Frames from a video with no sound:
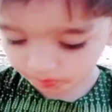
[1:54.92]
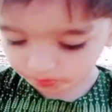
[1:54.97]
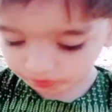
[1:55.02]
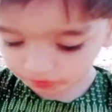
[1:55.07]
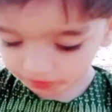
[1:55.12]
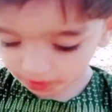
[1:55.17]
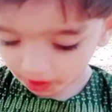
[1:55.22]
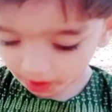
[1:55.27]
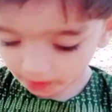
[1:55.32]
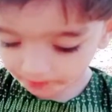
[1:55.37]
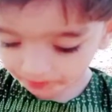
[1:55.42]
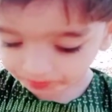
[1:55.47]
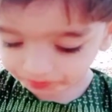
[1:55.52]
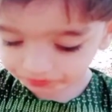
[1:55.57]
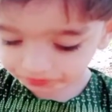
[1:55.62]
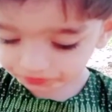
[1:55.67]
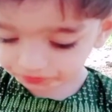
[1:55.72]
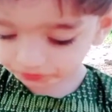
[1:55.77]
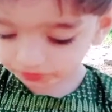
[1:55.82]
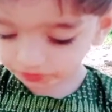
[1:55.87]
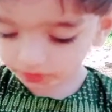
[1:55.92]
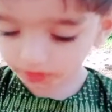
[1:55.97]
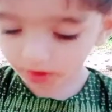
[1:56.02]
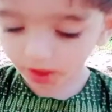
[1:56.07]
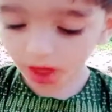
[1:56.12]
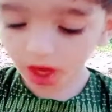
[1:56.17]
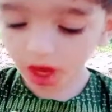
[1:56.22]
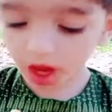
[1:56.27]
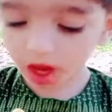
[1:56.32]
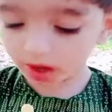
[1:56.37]
तो अब जो है
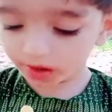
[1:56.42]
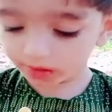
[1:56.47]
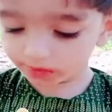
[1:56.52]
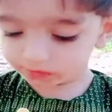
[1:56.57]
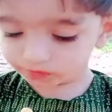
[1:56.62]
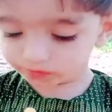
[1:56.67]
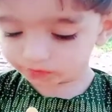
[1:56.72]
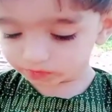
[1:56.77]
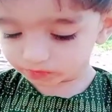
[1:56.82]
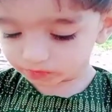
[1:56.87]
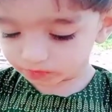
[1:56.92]
ना ये माशाल्लाह